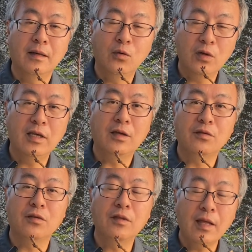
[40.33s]
大きい1
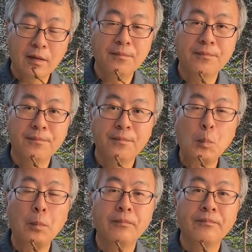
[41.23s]
メートル、2メートルの桜に
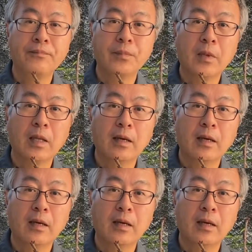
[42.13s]
なるのかとか、そこ